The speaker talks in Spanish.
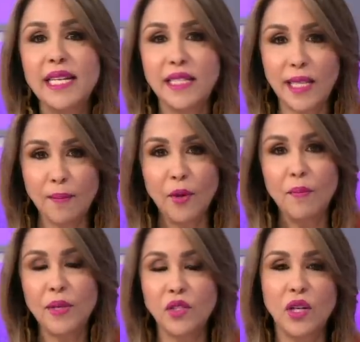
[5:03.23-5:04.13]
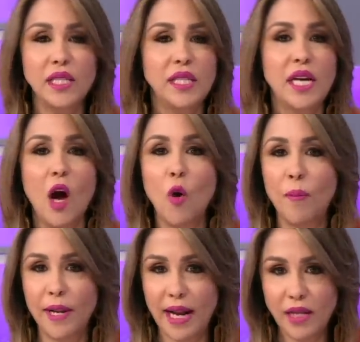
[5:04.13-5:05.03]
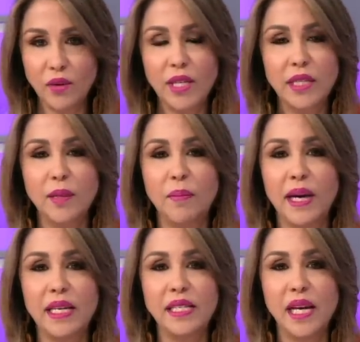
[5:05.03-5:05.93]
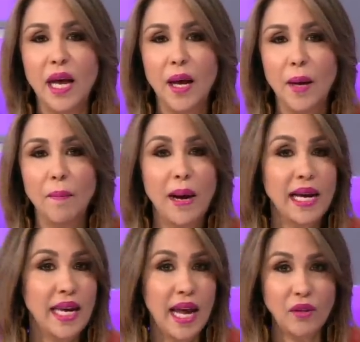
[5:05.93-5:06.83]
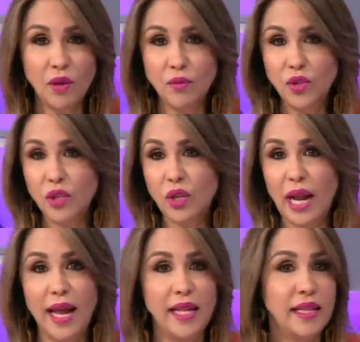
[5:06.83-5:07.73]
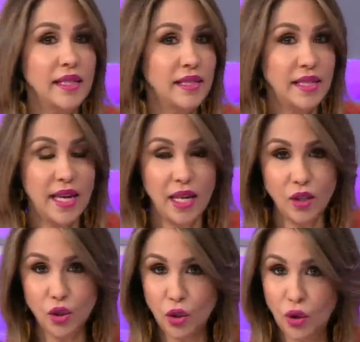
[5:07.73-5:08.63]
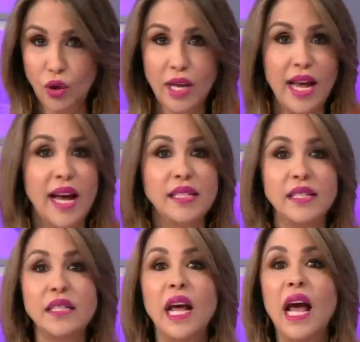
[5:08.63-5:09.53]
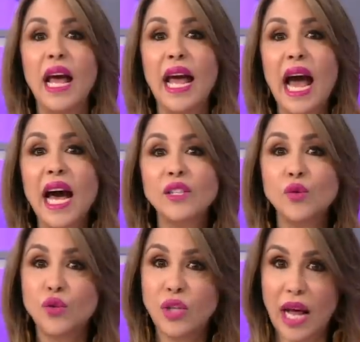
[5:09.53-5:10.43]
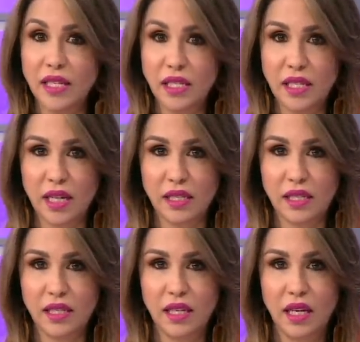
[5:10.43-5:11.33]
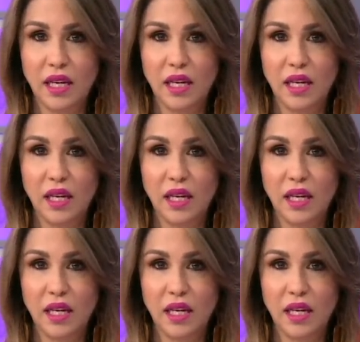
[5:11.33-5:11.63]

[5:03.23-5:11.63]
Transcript: que ese tipo de persona siga operando en este país, vaqueando a mucha otra gente, haciendo todo lo que hacen a sus anchas.